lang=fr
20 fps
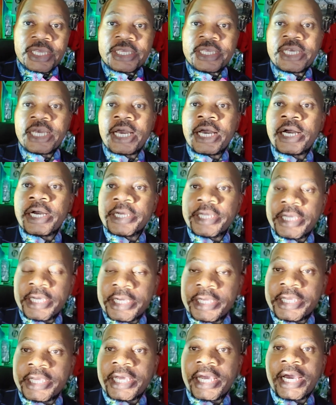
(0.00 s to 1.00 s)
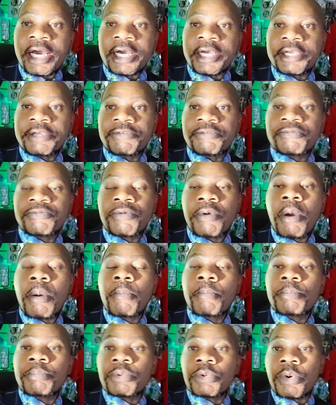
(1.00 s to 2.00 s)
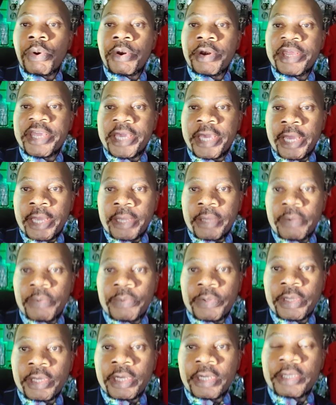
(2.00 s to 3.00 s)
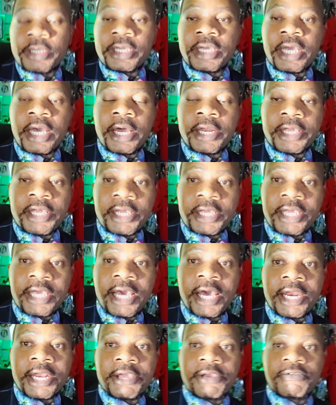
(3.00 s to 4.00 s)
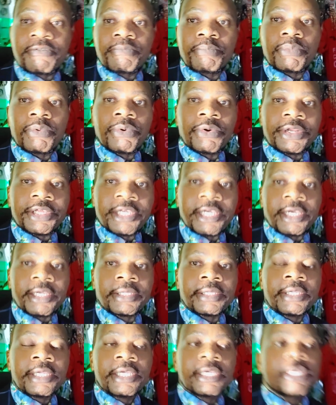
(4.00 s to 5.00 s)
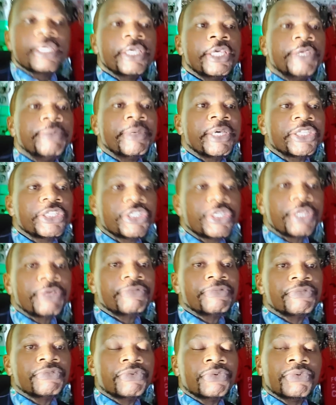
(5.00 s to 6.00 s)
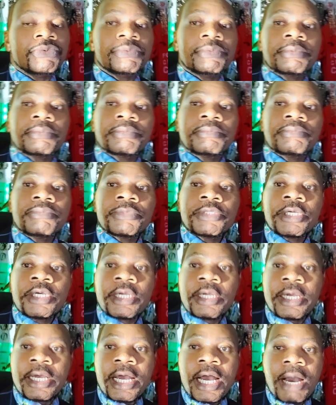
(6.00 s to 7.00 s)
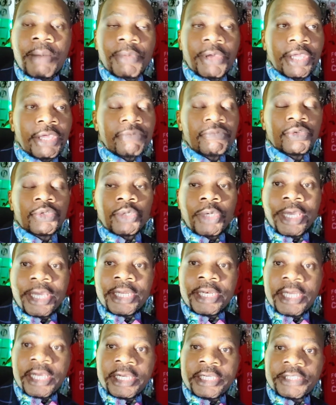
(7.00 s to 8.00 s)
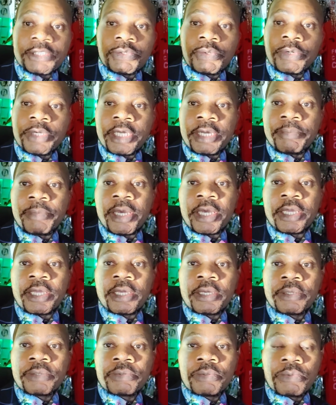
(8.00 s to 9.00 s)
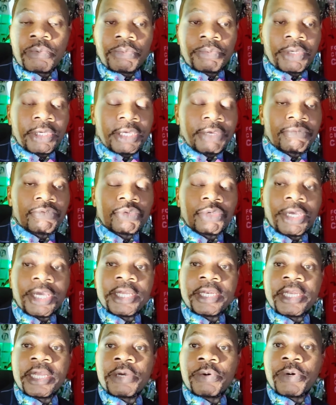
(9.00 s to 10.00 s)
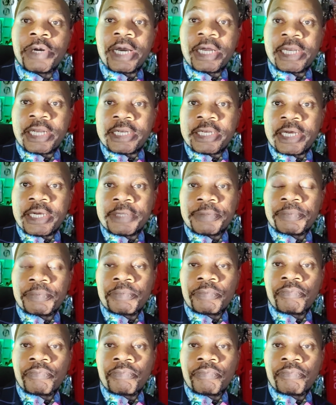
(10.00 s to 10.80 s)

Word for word: Il n'y a rien qui arrive pour rien, ok? Il n'y a rien qui arrive pour rien. Imaginez-vous, à moins que vous soyez né ici au Québec, ou bien que vous soyez né au Canada,